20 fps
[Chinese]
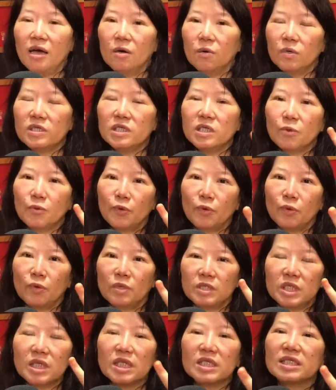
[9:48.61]
我写我
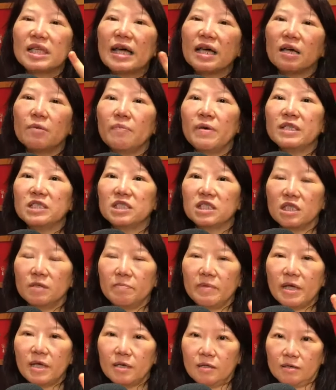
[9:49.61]
这个三个背景里面，阿
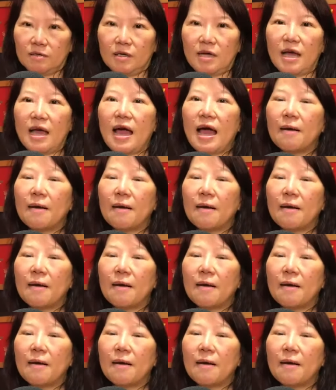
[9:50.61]
妈的台，